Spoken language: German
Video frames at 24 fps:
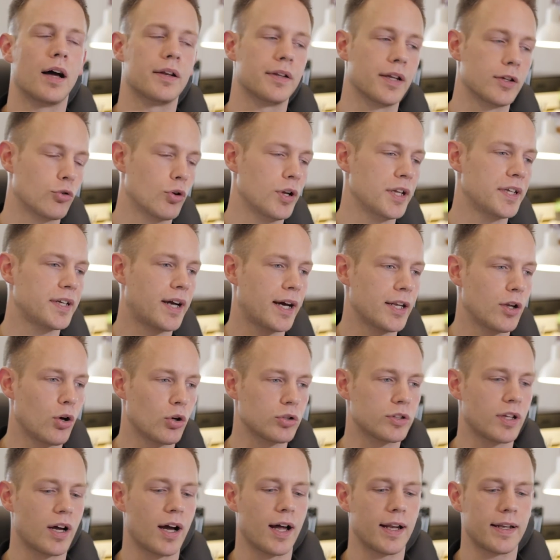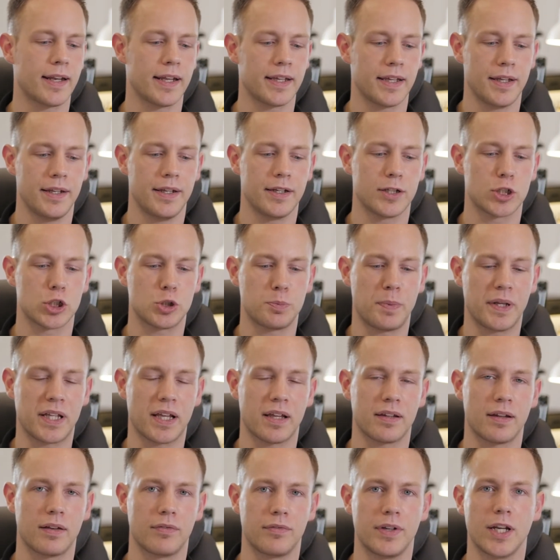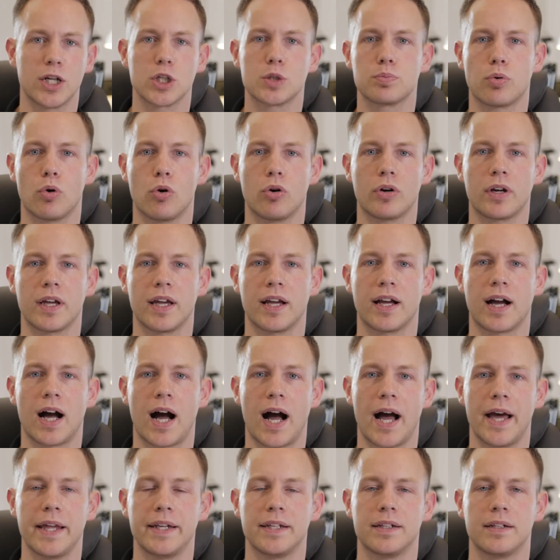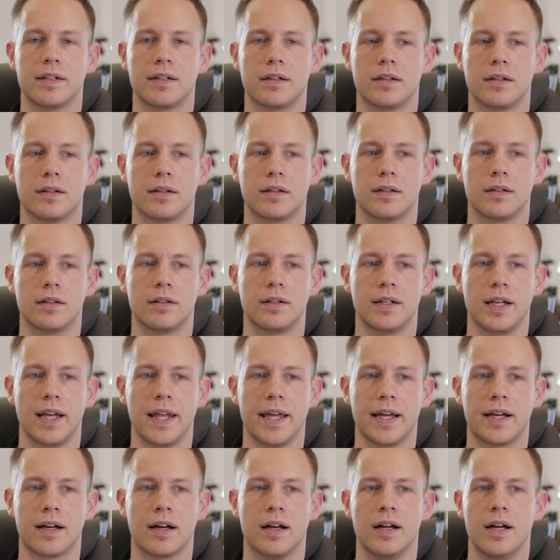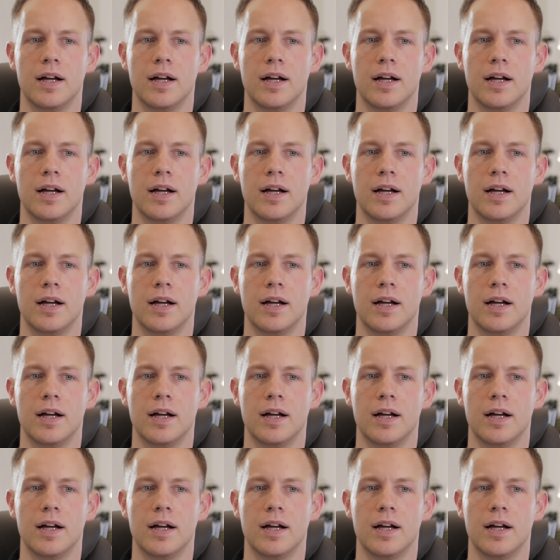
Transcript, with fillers: Natürlich kann auch da derjenige später seinen Widerspruch gegen einlegen.